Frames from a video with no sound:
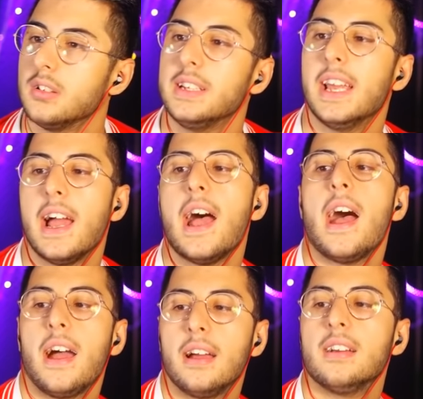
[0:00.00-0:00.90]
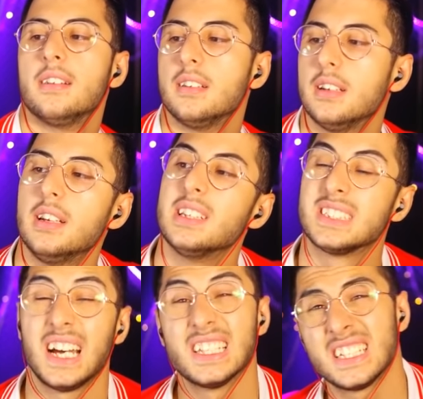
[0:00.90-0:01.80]
Yeah.
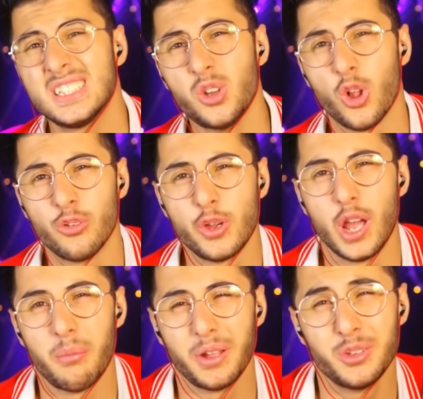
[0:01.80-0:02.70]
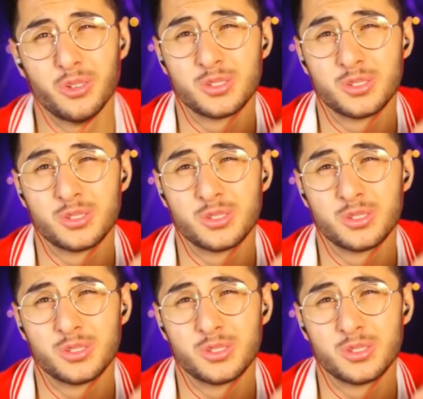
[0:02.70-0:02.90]
Sağdaki yol veriyor hemen. Diyor